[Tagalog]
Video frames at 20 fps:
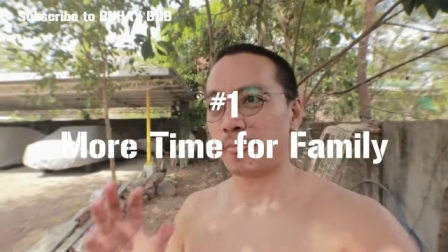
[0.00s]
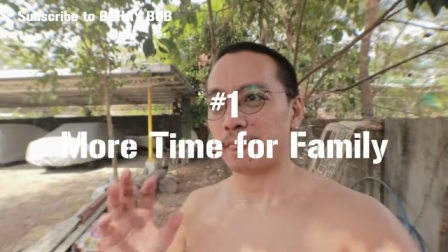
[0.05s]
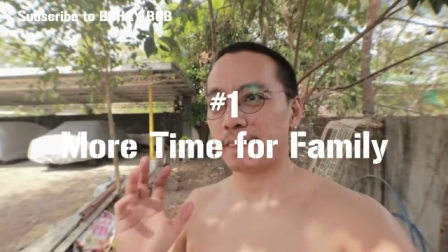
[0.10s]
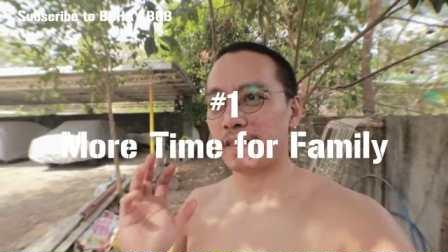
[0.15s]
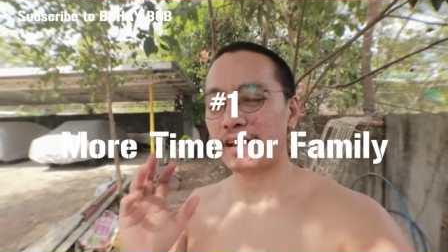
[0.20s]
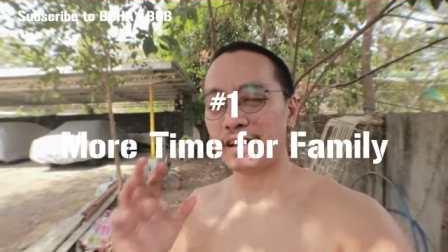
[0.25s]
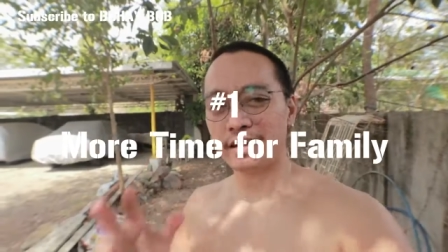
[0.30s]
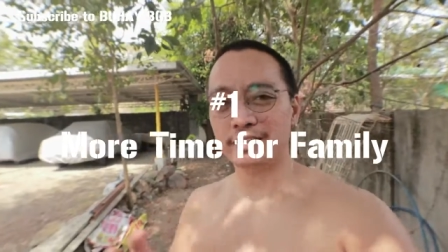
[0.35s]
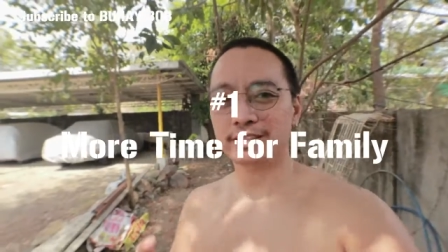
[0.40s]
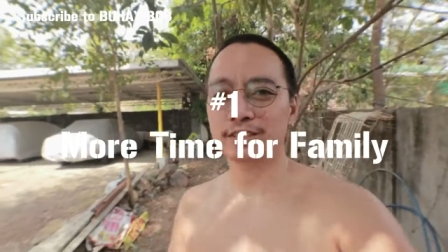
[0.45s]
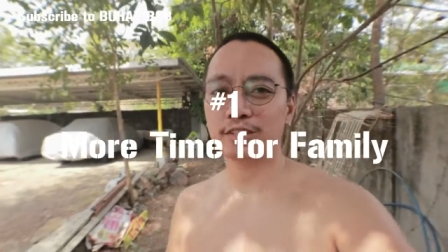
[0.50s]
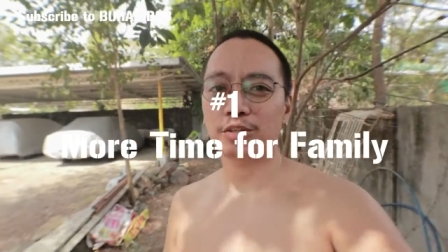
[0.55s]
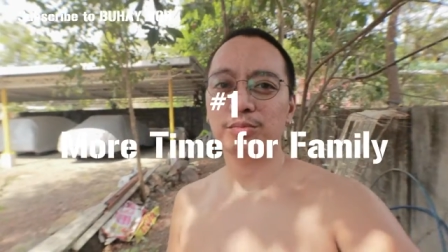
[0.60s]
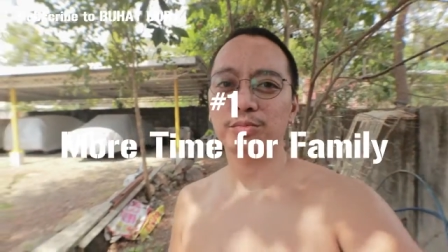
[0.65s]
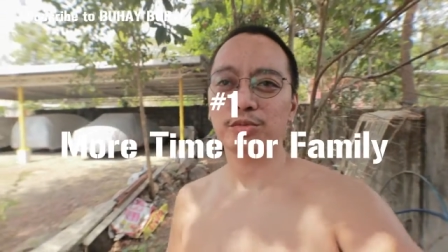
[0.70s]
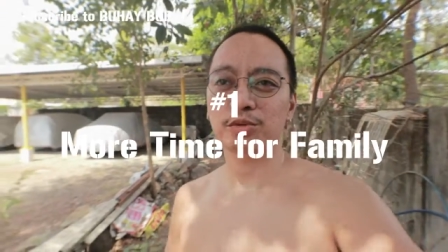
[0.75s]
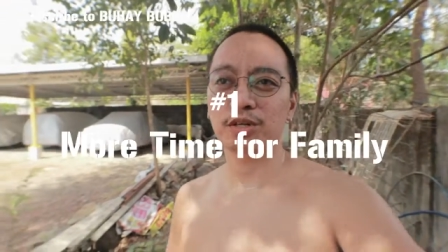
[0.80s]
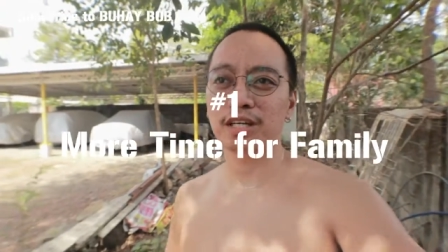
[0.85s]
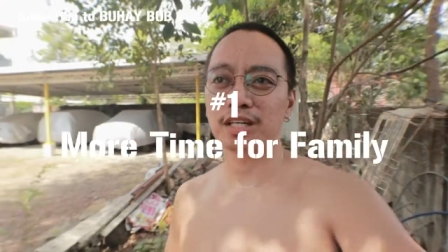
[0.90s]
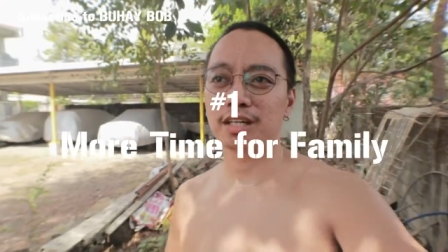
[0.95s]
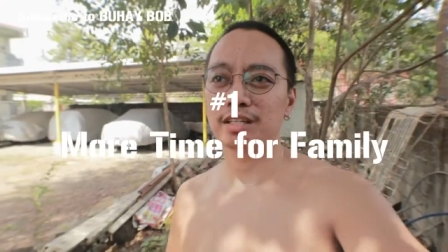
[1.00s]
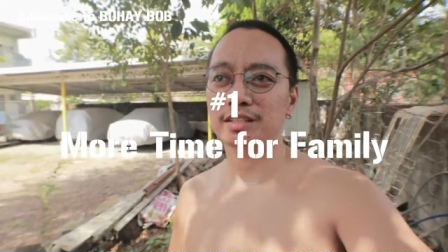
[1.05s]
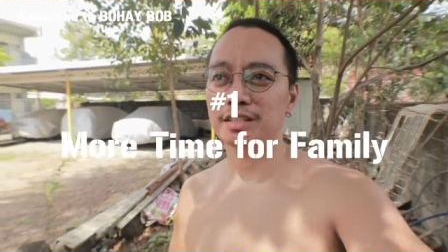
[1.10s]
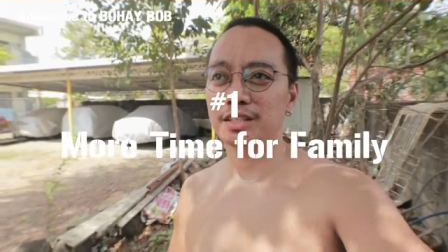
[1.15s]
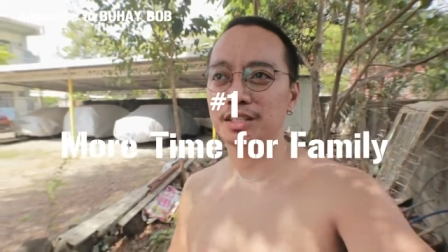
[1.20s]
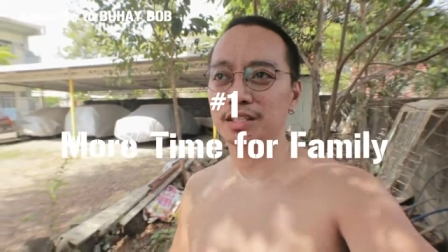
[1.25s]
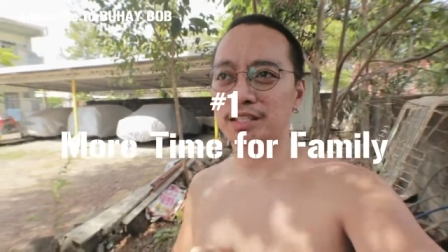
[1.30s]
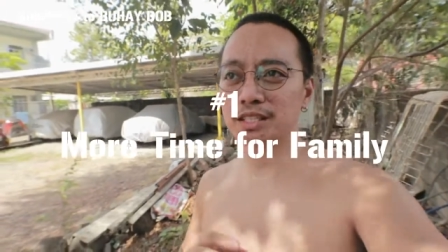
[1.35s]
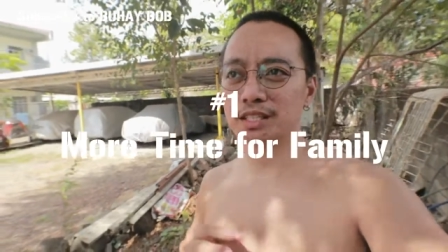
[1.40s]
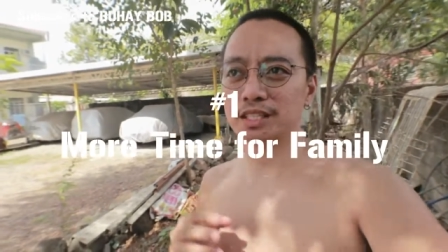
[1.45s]
dahil sa home
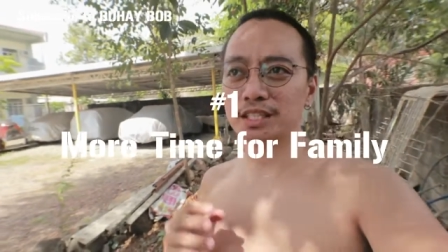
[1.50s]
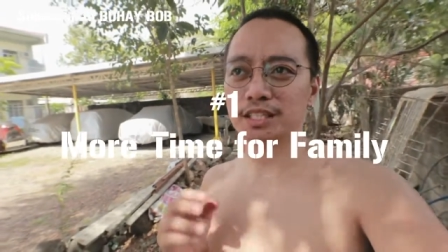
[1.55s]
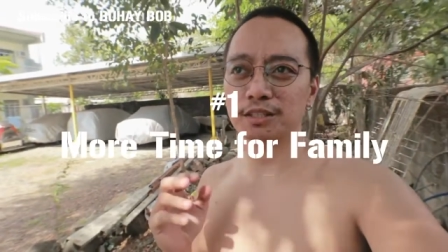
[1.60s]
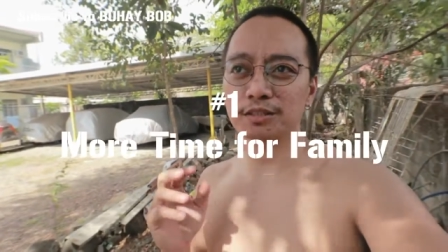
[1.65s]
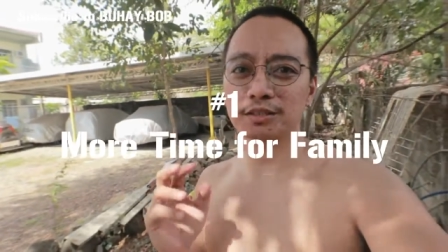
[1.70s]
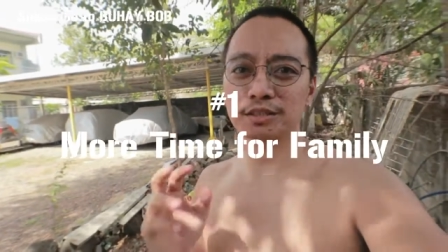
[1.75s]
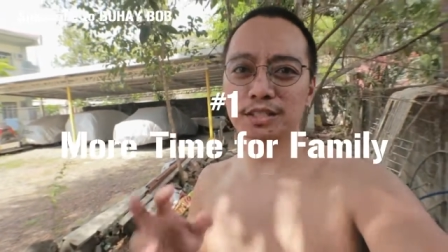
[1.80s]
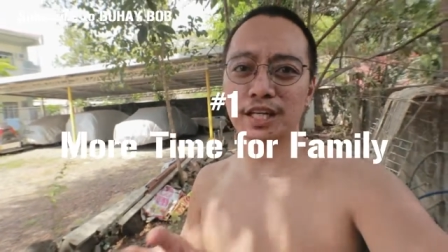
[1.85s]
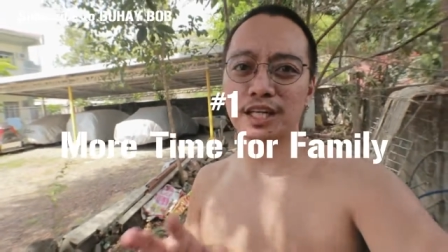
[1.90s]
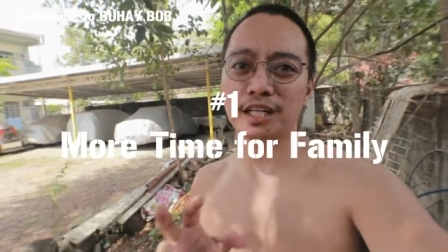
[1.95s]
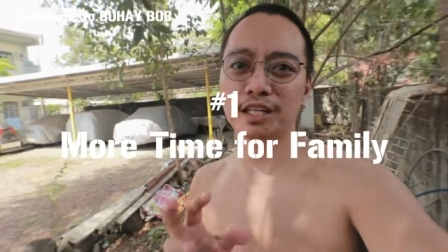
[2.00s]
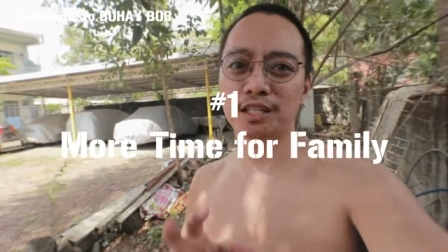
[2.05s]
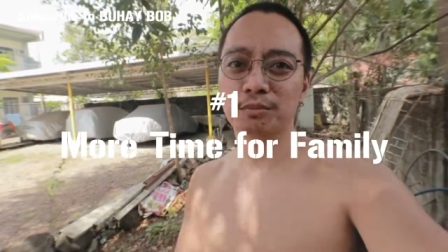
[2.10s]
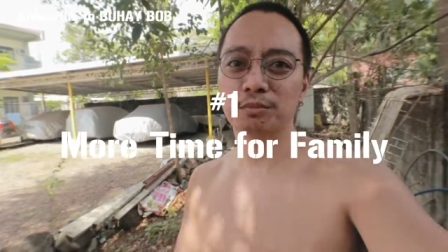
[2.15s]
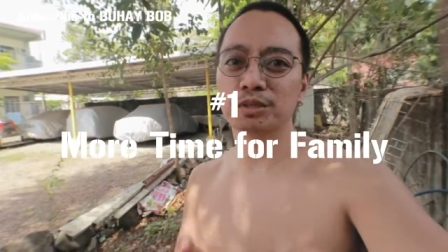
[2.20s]
quarantine, nagkaroon tayo ng